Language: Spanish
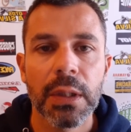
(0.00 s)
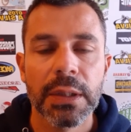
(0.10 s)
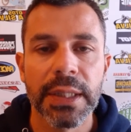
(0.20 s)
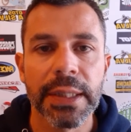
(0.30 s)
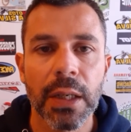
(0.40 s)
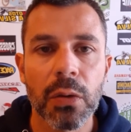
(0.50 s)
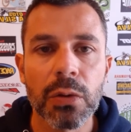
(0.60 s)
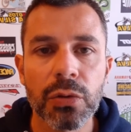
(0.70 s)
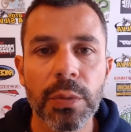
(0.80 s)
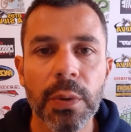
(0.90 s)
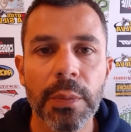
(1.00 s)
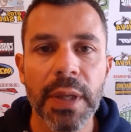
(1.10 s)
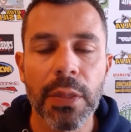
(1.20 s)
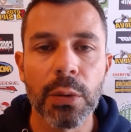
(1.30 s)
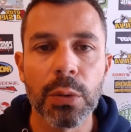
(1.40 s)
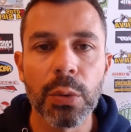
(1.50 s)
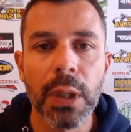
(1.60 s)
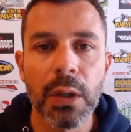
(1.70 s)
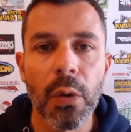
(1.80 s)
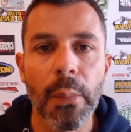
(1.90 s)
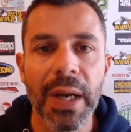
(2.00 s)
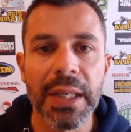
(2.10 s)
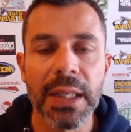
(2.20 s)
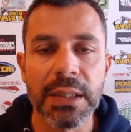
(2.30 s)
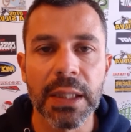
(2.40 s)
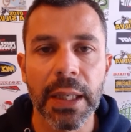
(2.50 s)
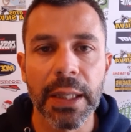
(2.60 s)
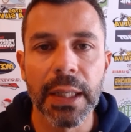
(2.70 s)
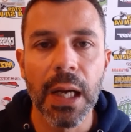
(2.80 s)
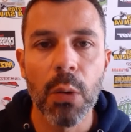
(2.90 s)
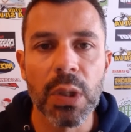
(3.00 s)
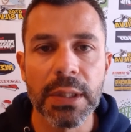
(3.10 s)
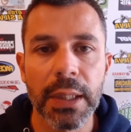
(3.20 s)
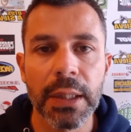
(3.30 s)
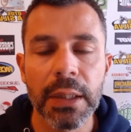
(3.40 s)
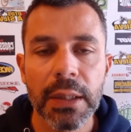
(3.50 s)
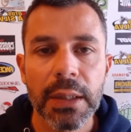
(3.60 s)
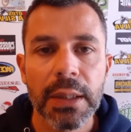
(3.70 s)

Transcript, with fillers: seguirá con su propia estructura, con máquinas eh, Kawasaki